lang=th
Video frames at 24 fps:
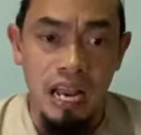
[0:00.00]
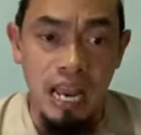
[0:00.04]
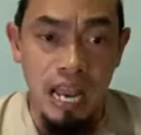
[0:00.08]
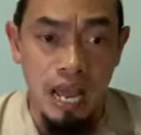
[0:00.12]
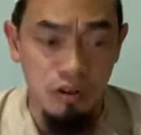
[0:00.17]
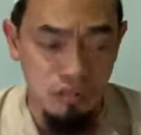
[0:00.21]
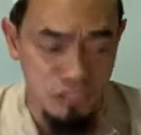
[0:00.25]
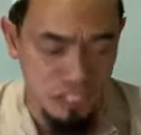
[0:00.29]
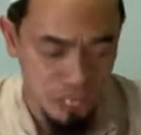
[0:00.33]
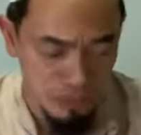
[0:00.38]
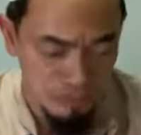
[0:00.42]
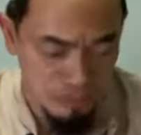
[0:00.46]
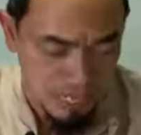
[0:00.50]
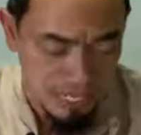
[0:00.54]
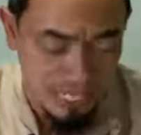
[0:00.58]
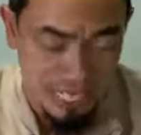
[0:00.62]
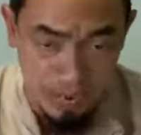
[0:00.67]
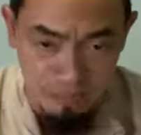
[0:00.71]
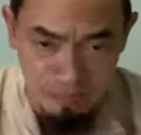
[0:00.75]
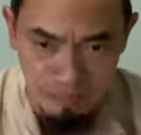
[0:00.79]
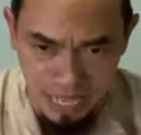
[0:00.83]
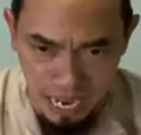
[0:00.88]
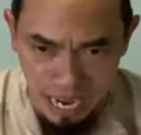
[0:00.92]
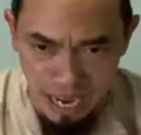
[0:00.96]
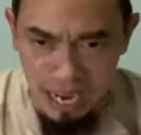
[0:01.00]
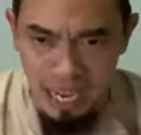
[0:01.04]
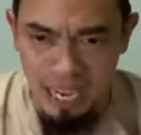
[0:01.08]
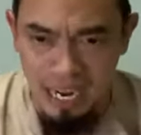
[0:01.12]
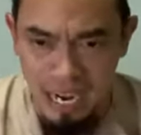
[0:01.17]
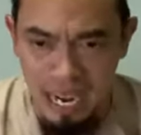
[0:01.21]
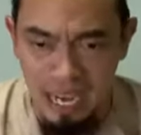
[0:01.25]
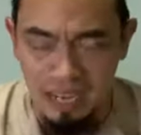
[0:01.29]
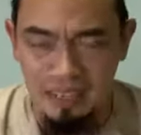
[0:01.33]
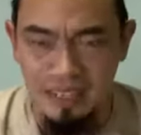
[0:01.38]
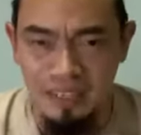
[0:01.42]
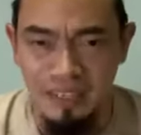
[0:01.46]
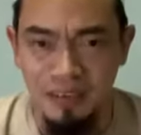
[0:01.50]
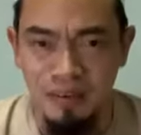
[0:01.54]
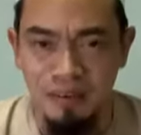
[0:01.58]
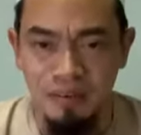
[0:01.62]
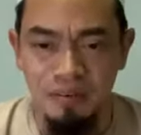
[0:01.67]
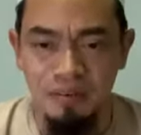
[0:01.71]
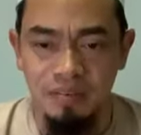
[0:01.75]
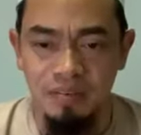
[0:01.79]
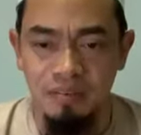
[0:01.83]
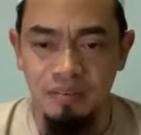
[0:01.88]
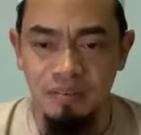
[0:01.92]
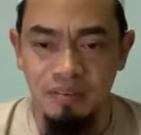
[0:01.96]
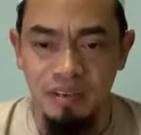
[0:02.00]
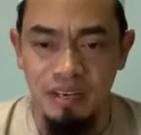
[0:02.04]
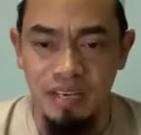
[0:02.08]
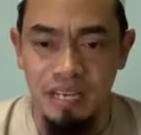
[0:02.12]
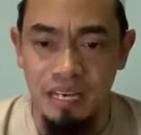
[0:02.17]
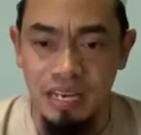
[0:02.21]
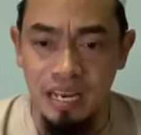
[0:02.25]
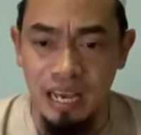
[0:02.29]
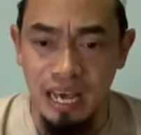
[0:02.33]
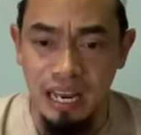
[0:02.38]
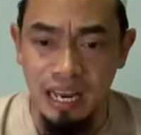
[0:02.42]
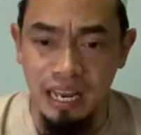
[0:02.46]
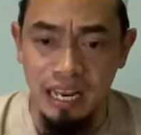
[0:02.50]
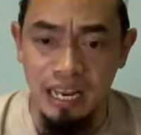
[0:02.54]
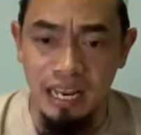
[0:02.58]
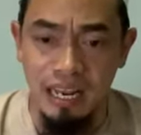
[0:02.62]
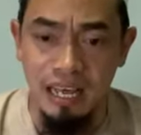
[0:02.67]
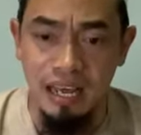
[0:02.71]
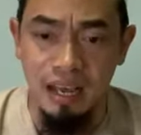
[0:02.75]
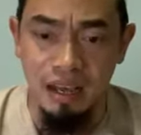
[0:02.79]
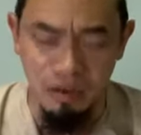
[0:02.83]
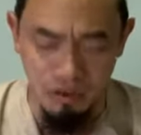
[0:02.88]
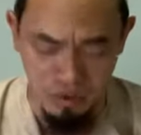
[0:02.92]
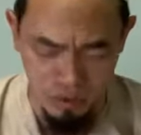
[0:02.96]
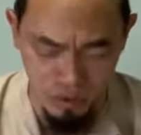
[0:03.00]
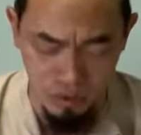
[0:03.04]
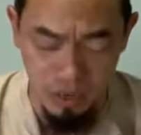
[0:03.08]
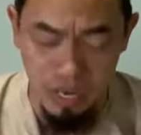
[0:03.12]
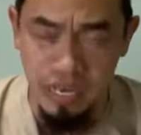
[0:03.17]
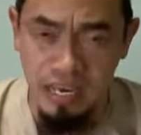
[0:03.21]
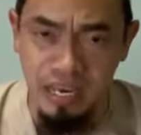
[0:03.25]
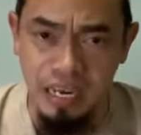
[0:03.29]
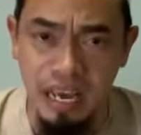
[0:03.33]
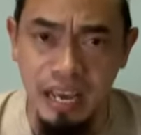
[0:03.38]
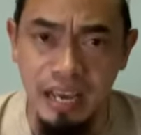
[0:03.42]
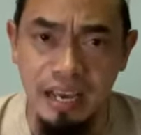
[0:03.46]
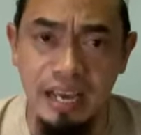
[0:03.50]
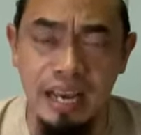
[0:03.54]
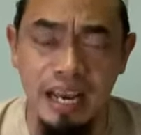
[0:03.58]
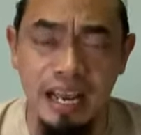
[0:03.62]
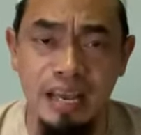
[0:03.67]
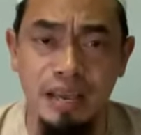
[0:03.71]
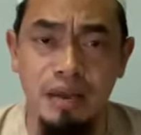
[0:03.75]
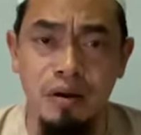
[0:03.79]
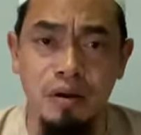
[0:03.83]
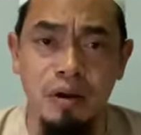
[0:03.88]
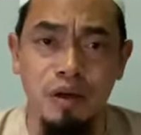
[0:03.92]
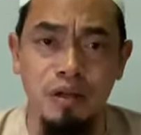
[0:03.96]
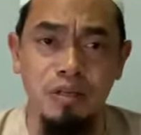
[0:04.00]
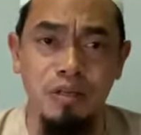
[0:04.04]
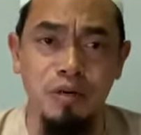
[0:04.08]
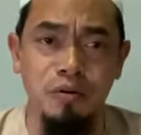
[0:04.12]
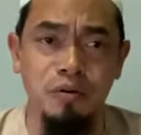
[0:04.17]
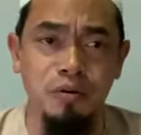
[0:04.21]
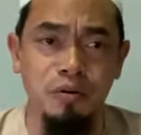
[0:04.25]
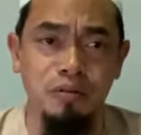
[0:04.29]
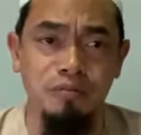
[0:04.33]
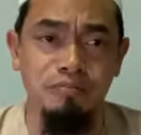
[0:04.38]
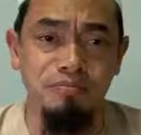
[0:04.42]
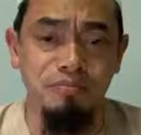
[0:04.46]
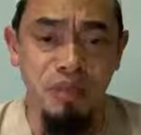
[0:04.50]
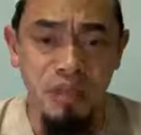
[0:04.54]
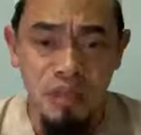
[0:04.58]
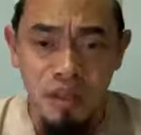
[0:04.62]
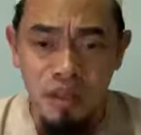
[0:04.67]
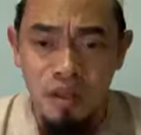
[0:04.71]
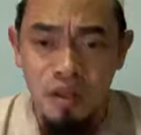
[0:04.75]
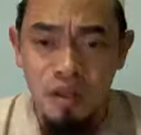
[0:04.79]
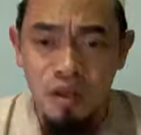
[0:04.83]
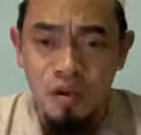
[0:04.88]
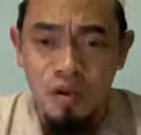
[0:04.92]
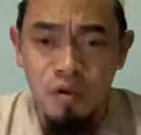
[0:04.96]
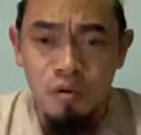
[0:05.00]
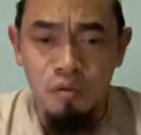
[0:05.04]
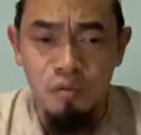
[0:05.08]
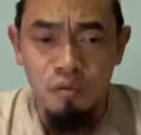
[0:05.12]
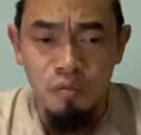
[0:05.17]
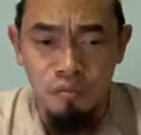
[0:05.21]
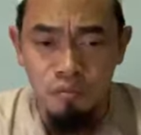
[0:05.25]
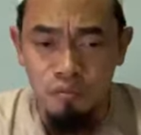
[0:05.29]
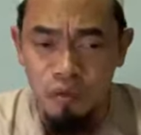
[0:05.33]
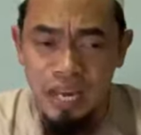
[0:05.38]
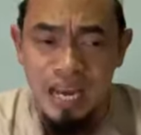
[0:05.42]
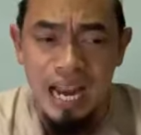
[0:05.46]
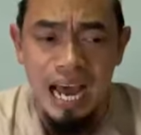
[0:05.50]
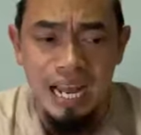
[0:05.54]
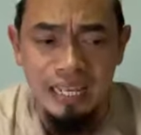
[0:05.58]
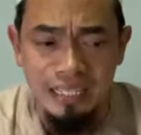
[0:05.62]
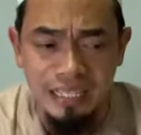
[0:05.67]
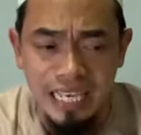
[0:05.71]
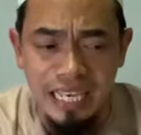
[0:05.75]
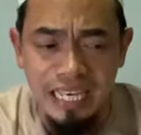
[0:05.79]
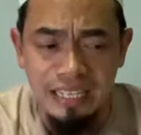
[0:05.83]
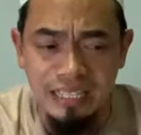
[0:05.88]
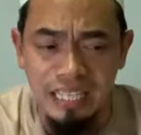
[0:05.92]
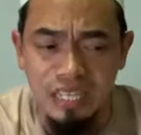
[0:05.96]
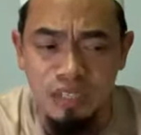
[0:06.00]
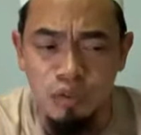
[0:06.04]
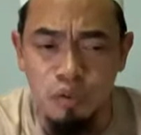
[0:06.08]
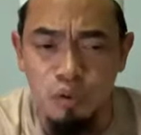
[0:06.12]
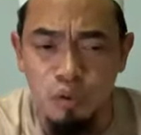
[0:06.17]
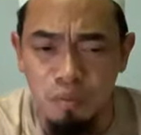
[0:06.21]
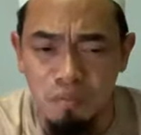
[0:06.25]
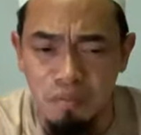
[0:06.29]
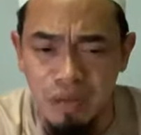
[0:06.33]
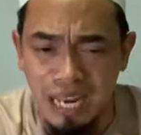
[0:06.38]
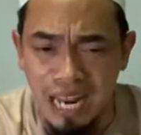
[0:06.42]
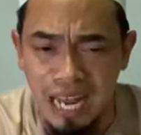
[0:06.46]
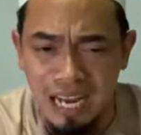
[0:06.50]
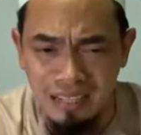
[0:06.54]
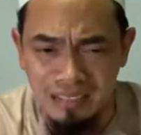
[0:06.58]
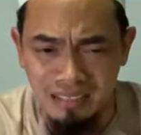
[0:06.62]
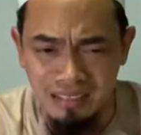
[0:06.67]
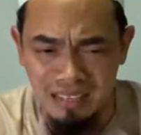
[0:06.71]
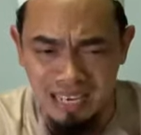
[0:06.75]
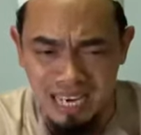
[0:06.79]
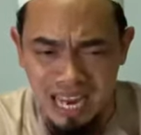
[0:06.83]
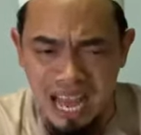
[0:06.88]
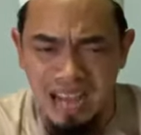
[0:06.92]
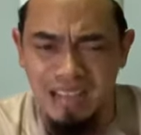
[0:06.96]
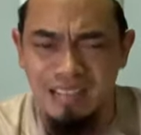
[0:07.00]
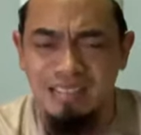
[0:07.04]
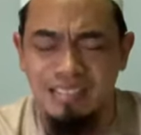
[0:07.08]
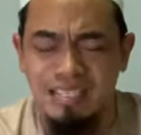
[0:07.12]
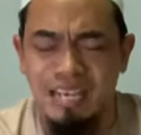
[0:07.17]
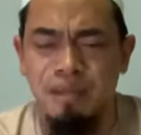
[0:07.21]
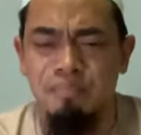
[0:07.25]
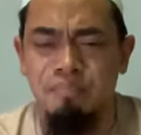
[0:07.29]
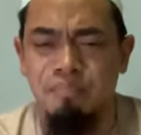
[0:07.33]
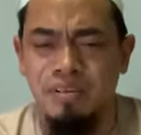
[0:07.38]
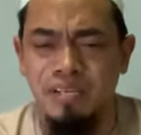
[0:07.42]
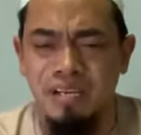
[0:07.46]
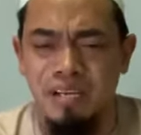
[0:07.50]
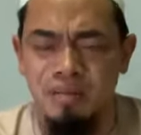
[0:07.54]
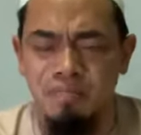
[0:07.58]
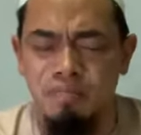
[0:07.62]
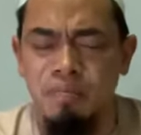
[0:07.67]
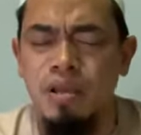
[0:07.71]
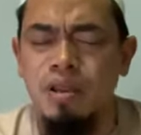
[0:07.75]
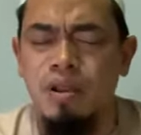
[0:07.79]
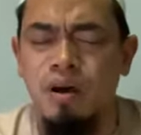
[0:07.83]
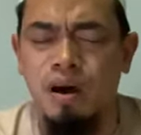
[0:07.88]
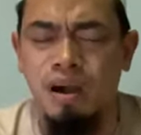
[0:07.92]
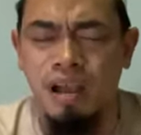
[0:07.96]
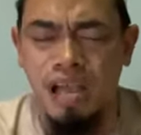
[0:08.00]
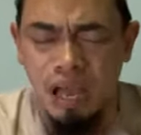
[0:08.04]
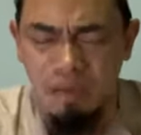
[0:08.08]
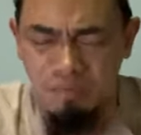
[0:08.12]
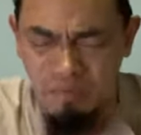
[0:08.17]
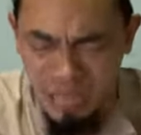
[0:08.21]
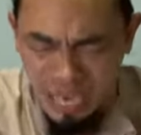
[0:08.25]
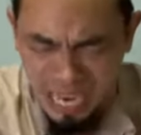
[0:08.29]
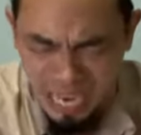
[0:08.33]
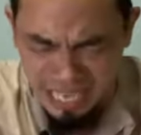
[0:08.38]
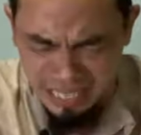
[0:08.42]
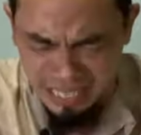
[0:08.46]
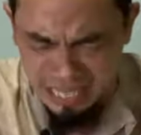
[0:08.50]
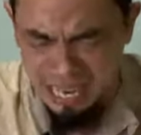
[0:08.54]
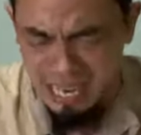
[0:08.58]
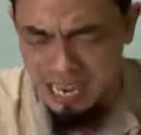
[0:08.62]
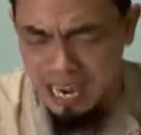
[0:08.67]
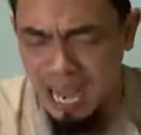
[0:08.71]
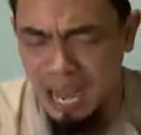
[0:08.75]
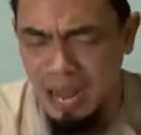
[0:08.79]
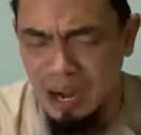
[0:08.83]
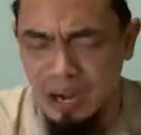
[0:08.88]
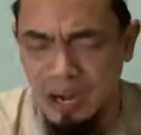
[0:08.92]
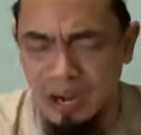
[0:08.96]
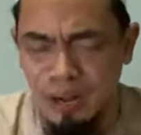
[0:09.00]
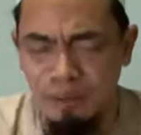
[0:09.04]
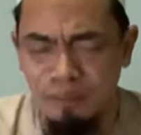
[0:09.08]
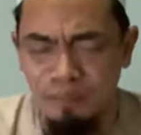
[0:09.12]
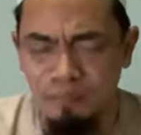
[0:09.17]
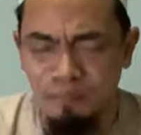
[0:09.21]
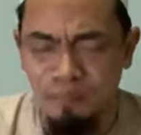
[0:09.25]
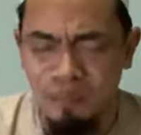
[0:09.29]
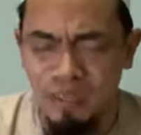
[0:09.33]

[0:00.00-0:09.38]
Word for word: แล้วจะมาจับท่านให้นั่งขึ้นอินนาลิลลาห์วะอินนาอิลัยฮิรอญิอูนวินาทีที่ถูกมาลักนั่งจับขึ้นพี่น้องครับให้ท่านนั่งเนี่ย